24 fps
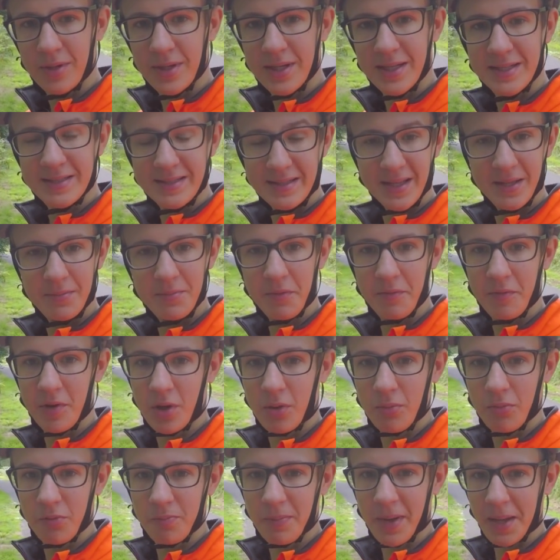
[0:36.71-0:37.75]
Es geht mal wieder
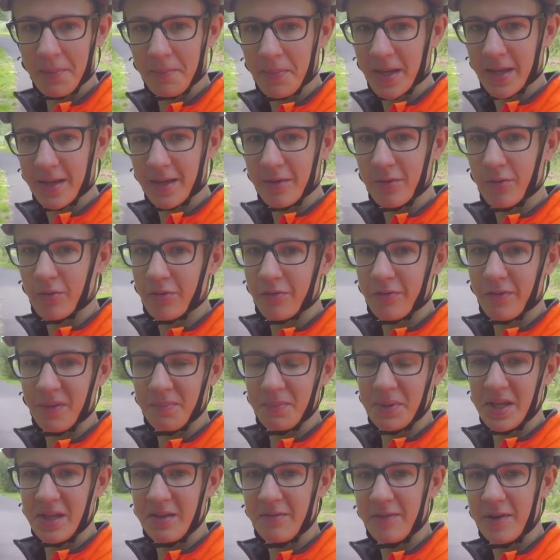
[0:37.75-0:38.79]
ums Bikepacking und zwar
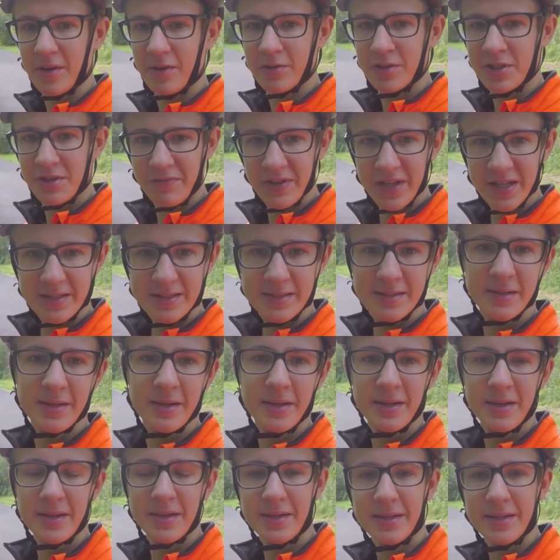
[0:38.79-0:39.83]
bin ich wieder unterwegs.
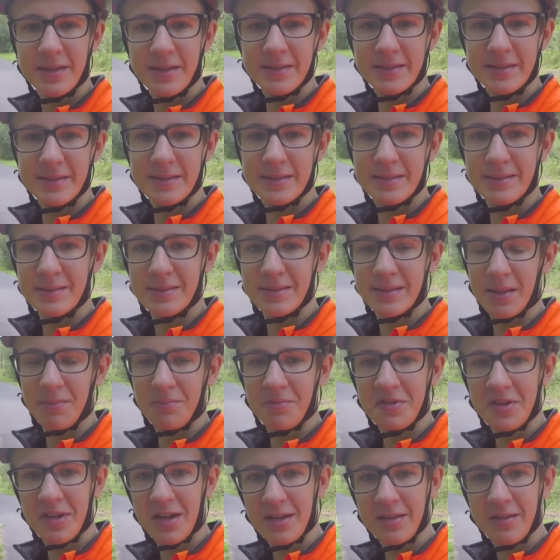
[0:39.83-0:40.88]
Es ist
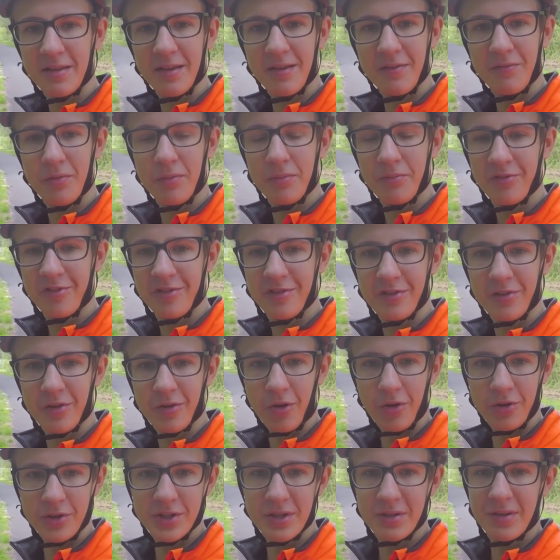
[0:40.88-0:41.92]
Samstag, der
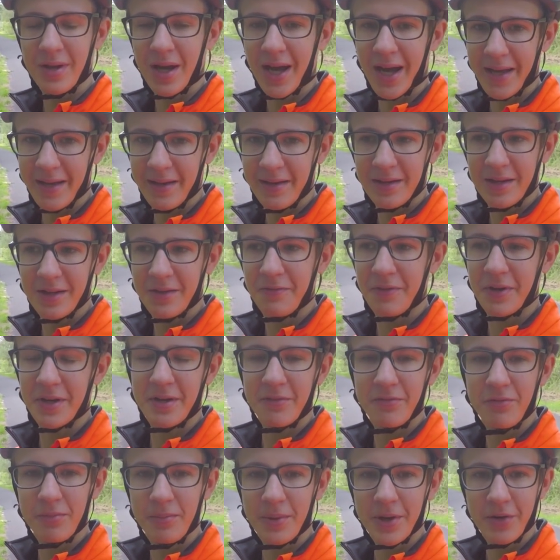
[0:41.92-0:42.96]
15.09. Eigentlich war
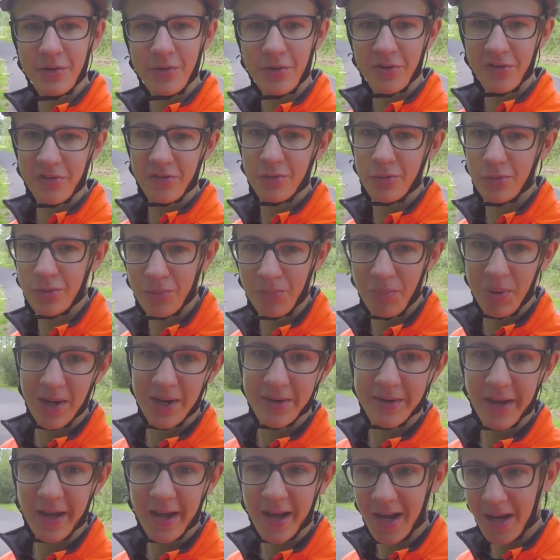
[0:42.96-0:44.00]
dafür meine Nordseetour
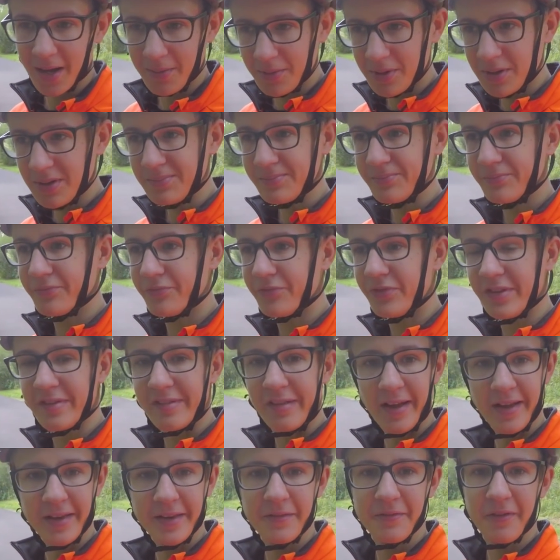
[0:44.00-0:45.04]
geplant, aber wie es
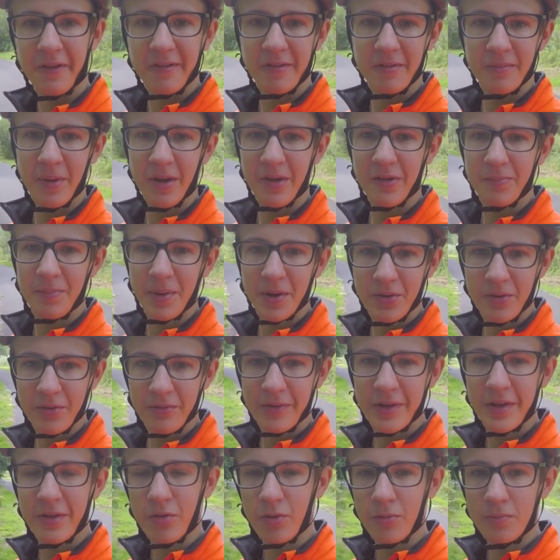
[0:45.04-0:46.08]
eigentlich fast immer ist bei
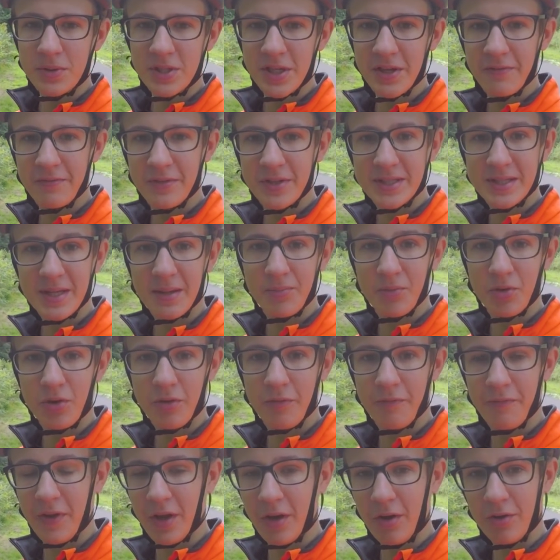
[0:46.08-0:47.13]
irgendwelchen Gruppentreffen, es haben noch
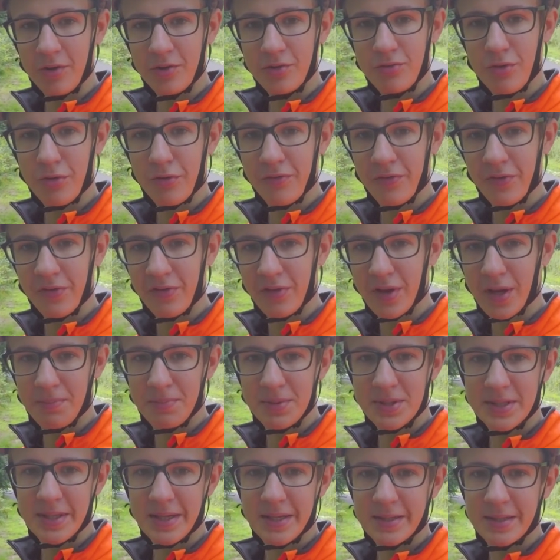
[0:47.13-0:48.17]
vier Leute kurzfristig
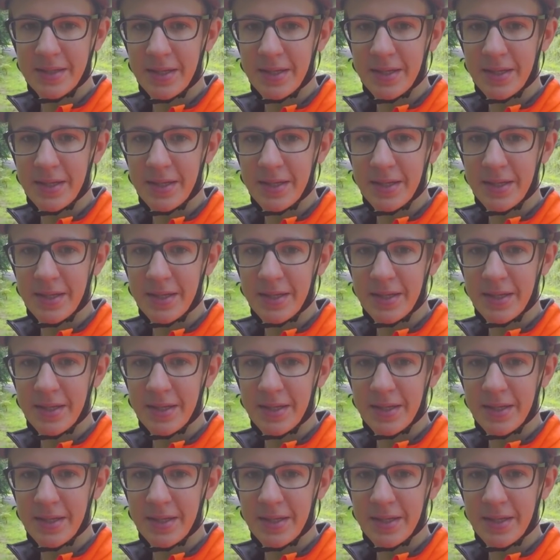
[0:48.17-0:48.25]
abgesagt.